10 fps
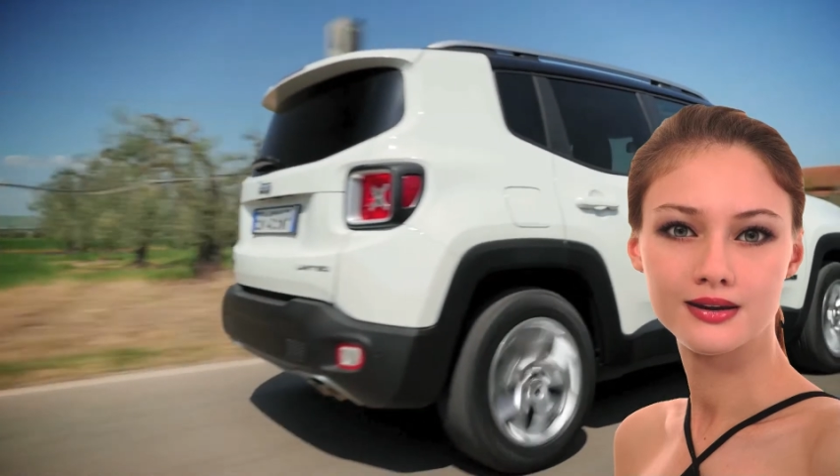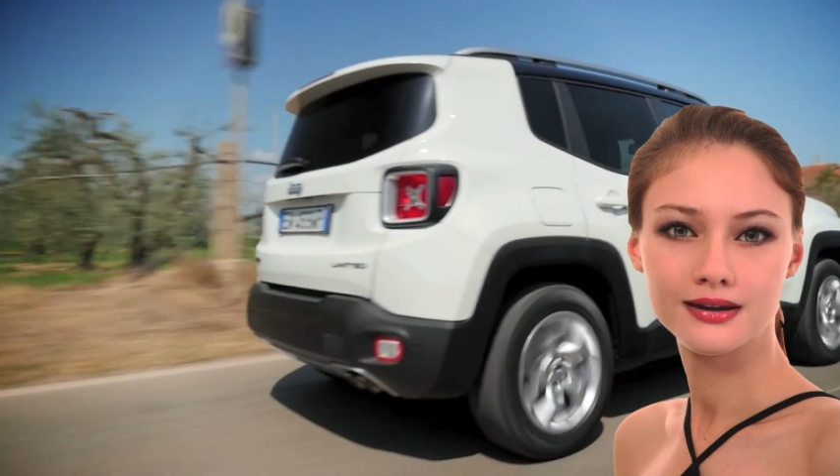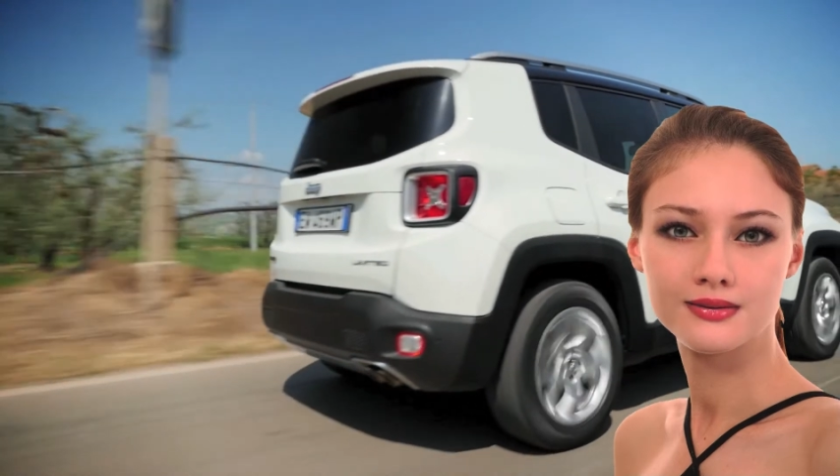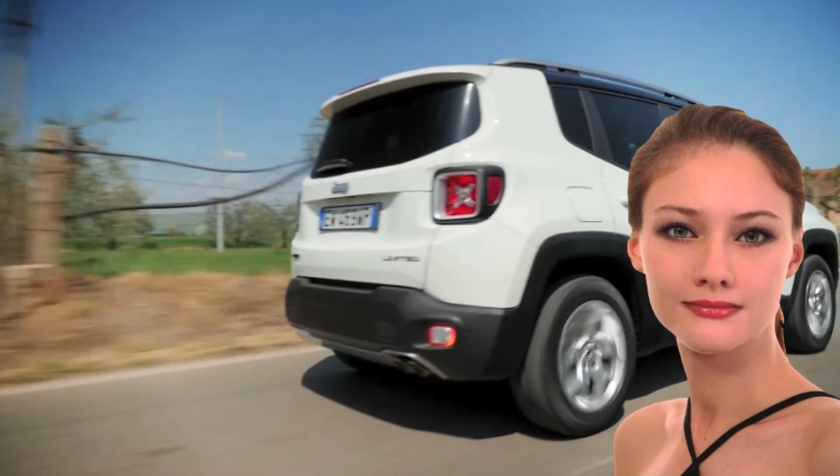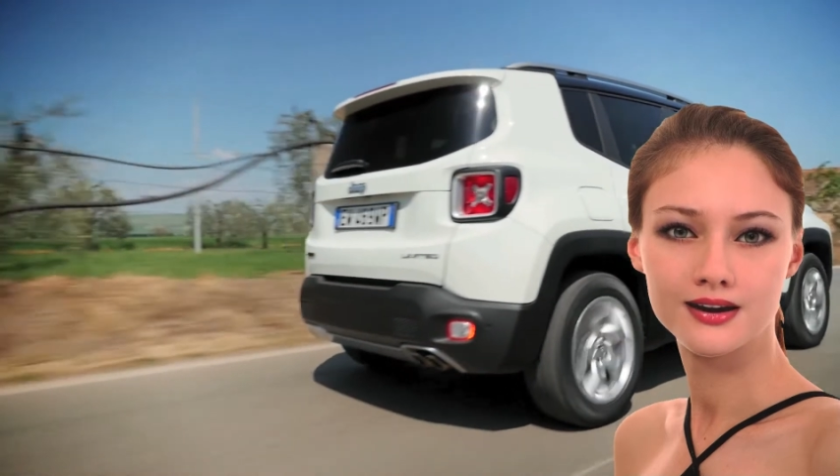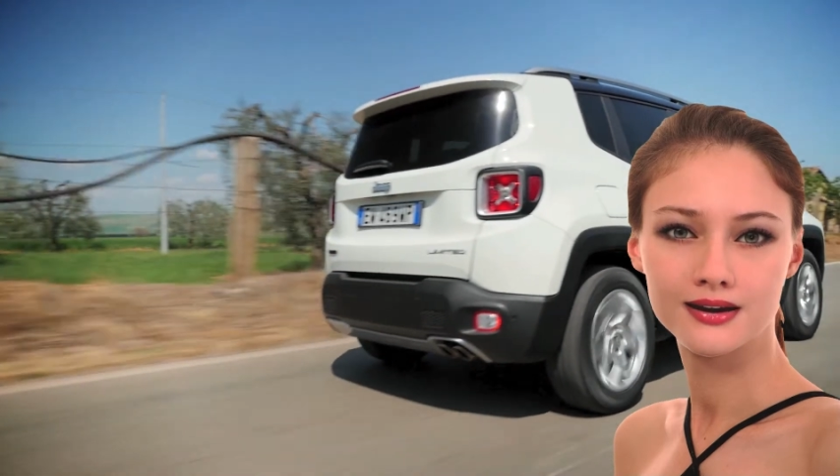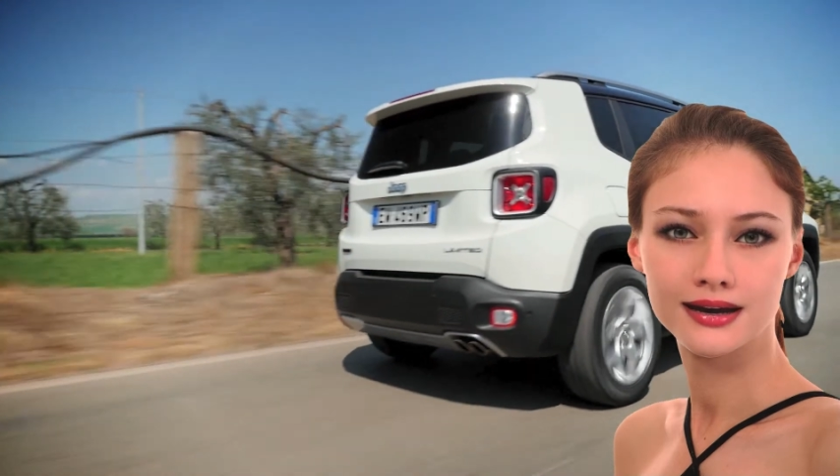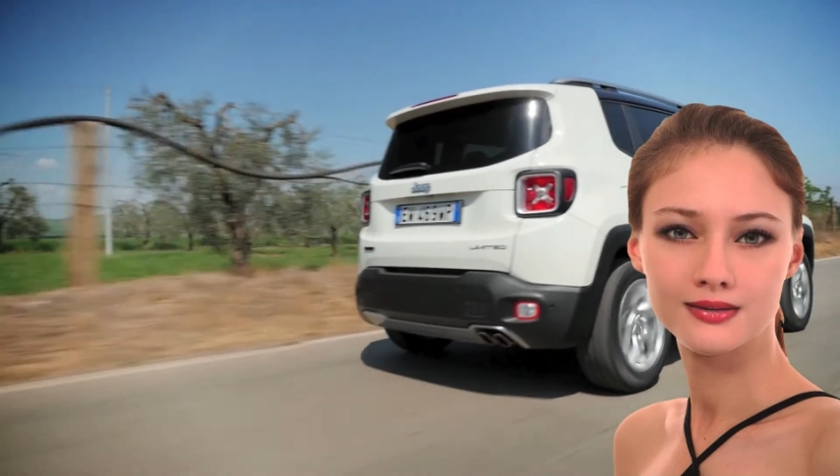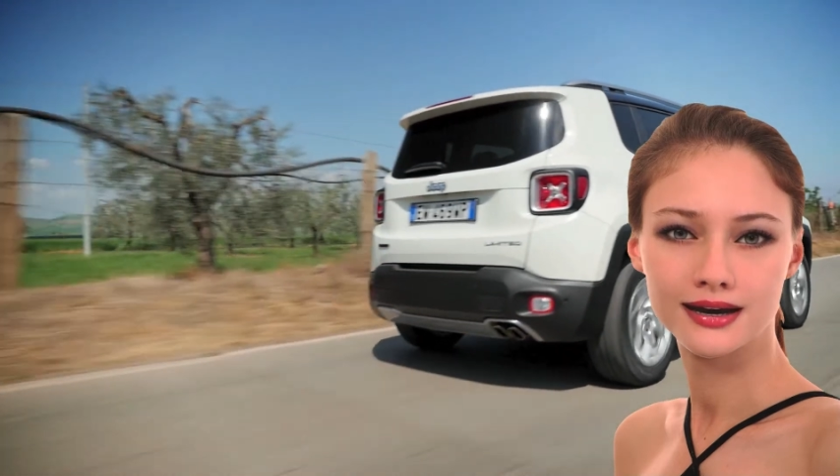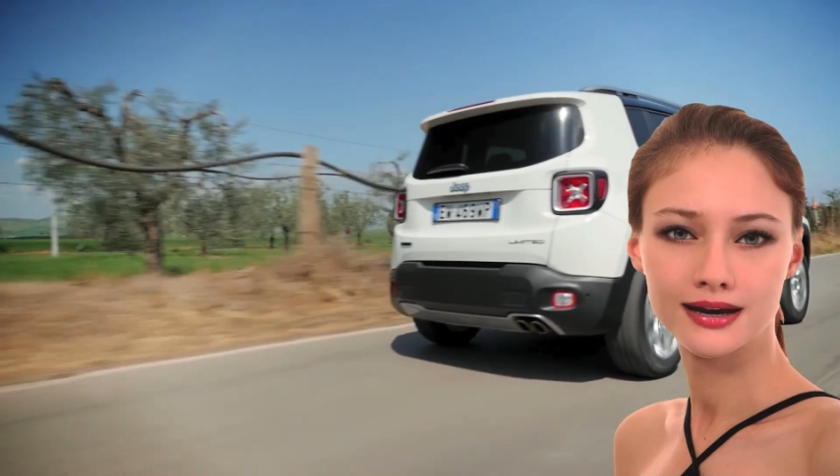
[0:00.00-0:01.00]

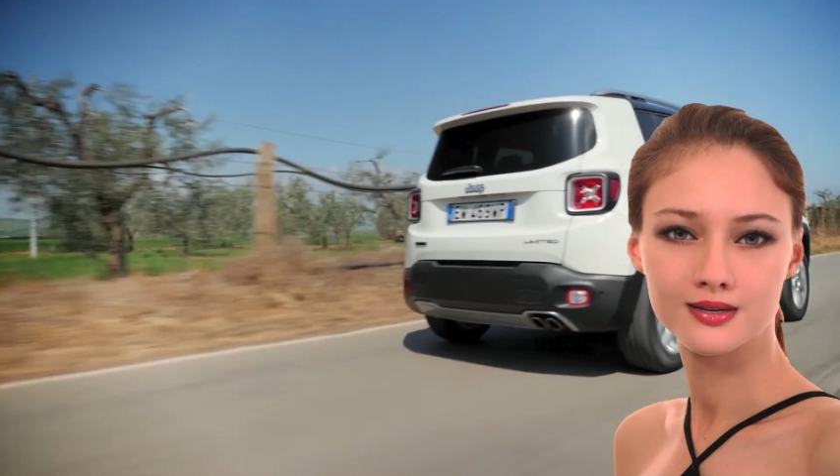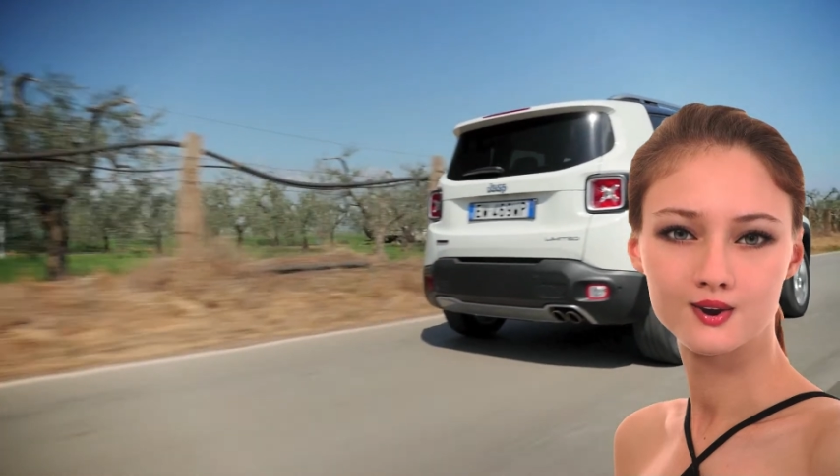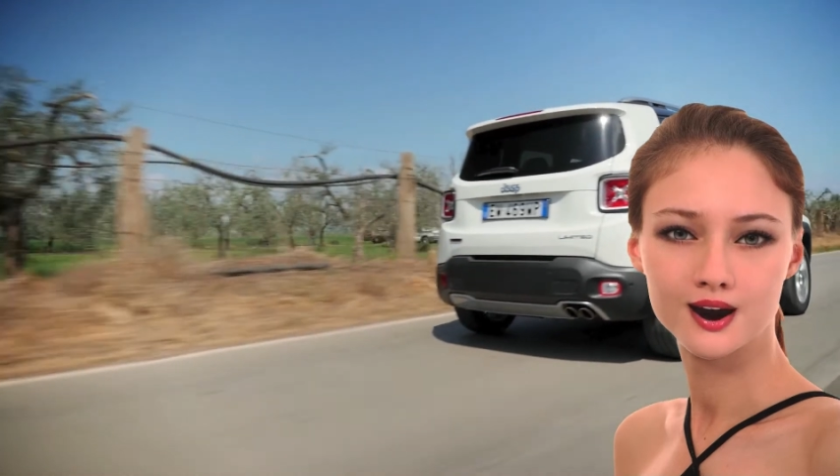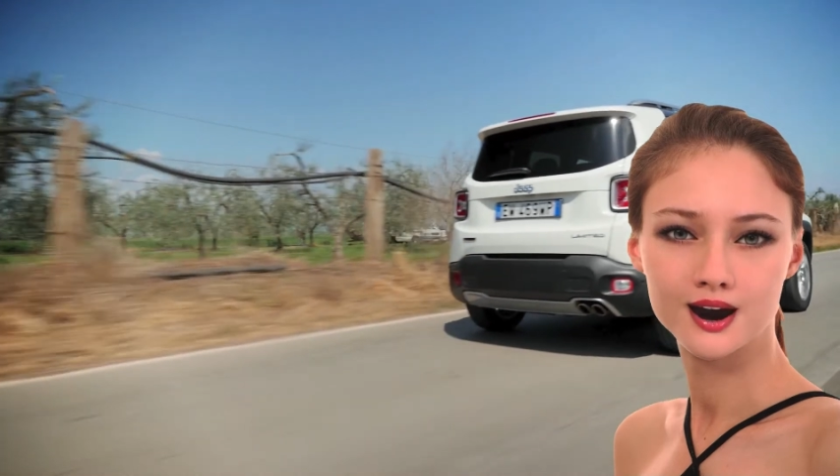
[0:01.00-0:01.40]
32.800